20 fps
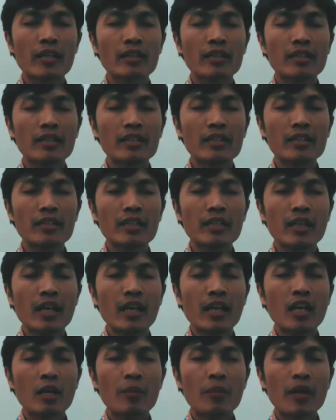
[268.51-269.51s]
hati
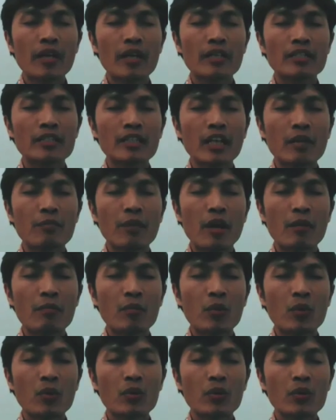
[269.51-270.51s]
kepada
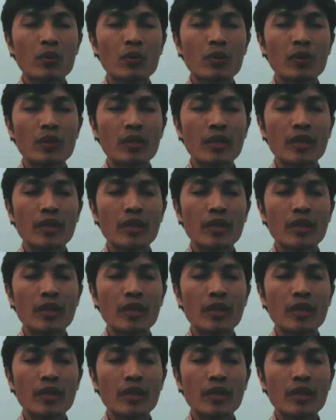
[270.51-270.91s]
siapapun,